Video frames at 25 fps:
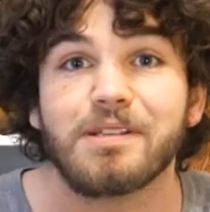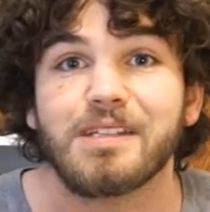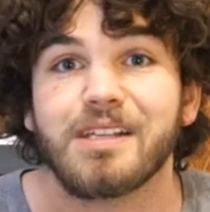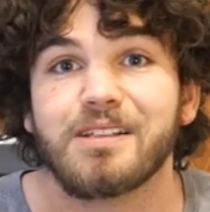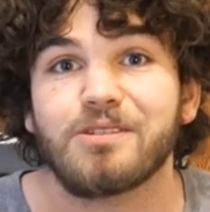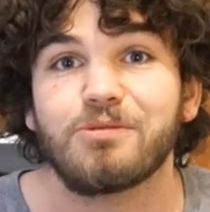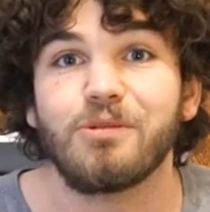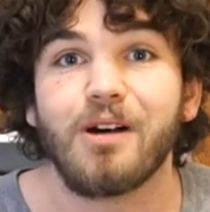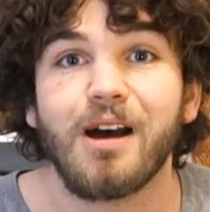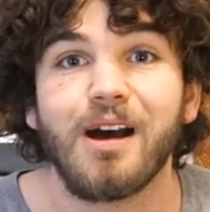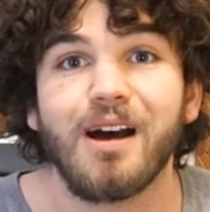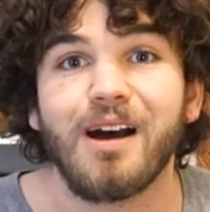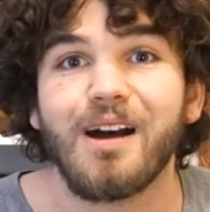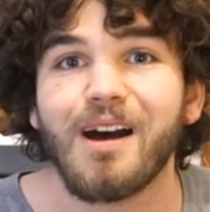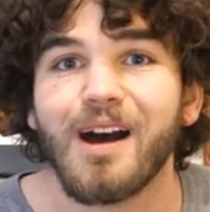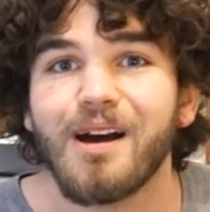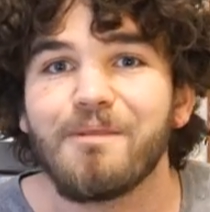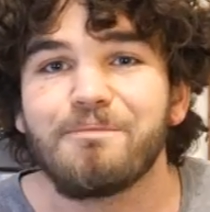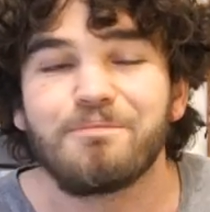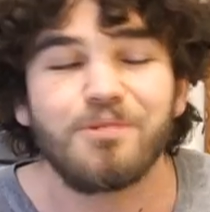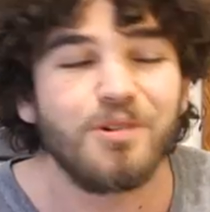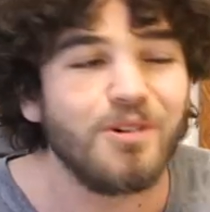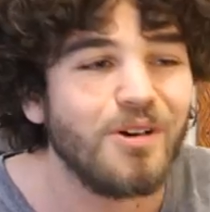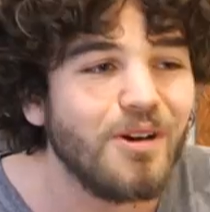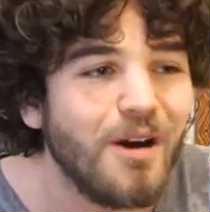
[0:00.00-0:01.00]
que ça soit un
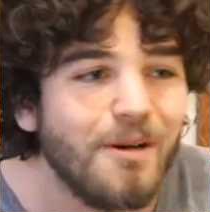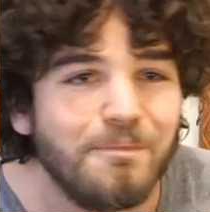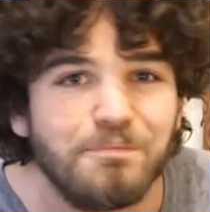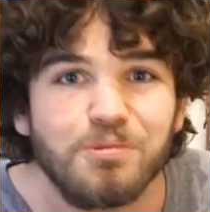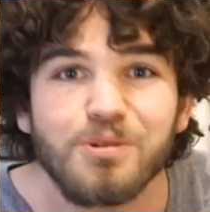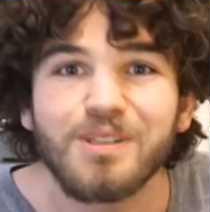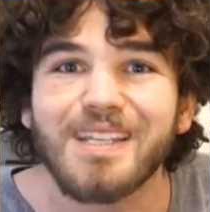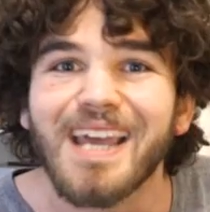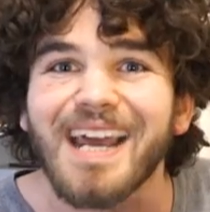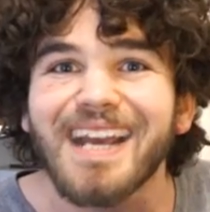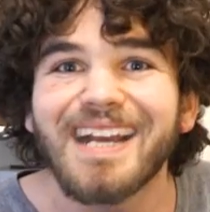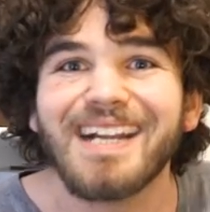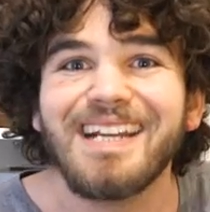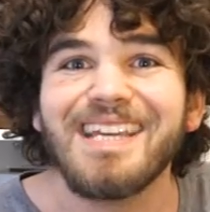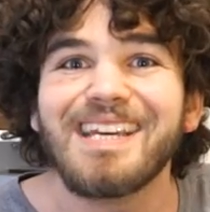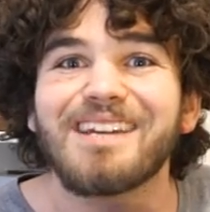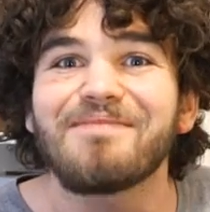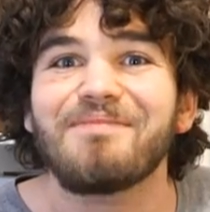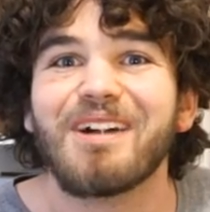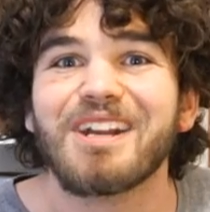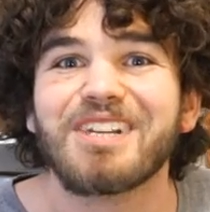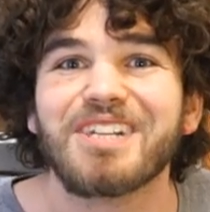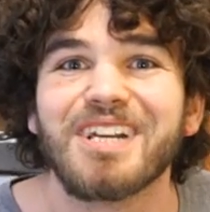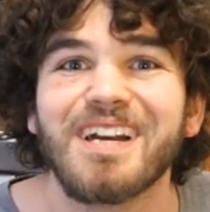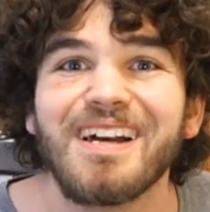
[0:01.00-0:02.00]
peu putaclic,
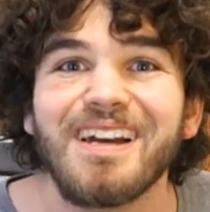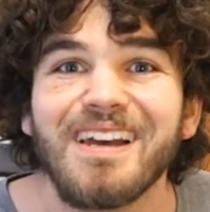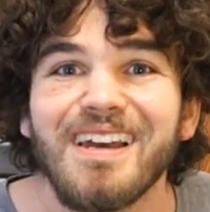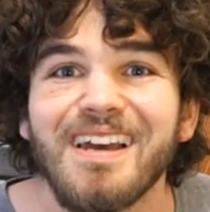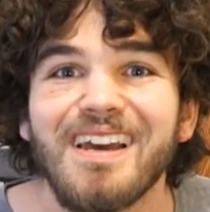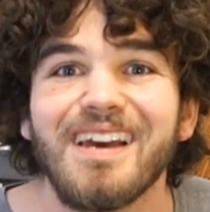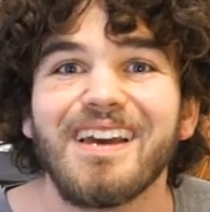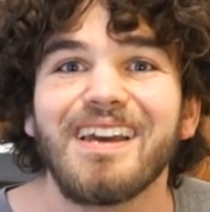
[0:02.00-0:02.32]
machin.